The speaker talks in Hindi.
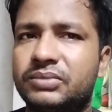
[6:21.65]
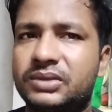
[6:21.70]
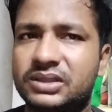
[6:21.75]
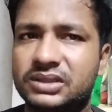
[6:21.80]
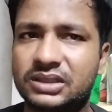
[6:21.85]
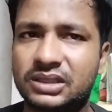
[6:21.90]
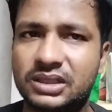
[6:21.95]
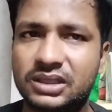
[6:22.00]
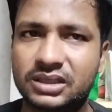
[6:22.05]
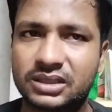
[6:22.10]

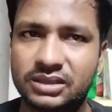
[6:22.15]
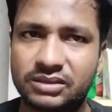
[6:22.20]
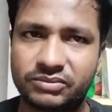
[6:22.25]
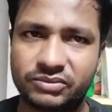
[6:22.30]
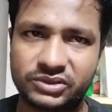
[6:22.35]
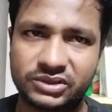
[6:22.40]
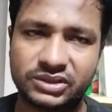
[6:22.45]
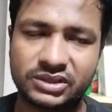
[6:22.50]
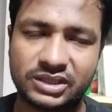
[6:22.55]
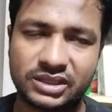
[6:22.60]
पैसा लेके
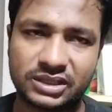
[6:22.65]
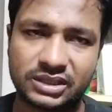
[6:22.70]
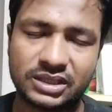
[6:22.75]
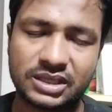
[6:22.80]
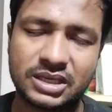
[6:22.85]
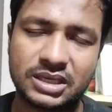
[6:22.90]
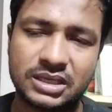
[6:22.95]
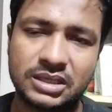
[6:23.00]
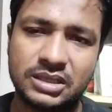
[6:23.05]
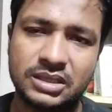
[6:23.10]
मुझे दिया
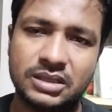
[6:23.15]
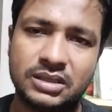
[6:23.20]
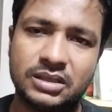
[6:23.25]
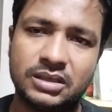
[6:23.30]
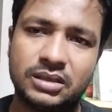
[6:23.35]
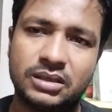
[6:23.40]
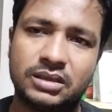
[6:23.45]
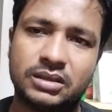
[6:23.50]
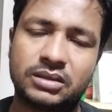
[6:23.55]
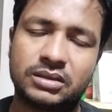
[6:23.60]
था
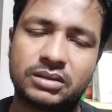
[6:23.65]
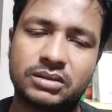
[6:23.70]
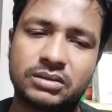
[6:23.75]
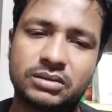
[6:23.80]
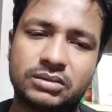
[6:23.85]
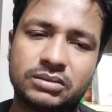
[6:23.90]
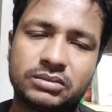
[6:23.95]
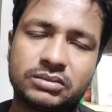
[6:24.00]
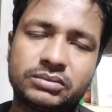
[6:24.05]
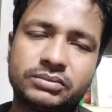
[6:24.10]

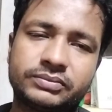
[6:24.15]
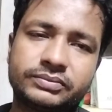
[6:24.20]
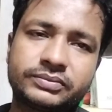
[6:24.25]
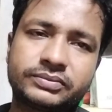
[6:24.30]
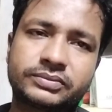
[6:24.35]
और